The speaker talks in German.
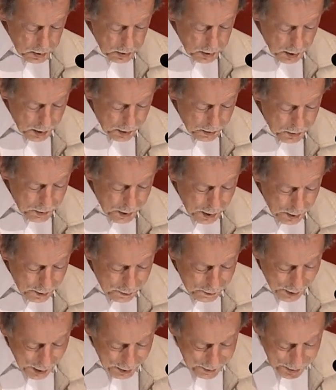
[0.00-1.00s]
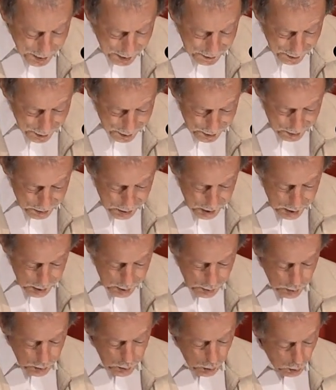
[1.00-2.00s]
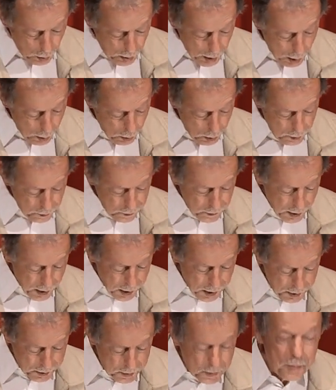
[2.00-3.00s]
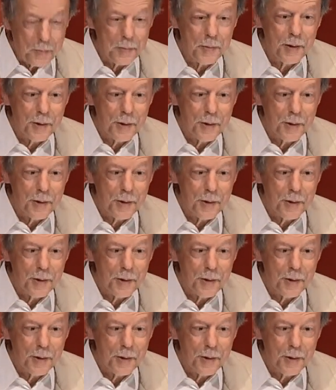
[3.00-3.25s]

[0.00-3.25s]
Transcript: Tja, vor ein paar Wochen bin ich durch Oberau gefahren.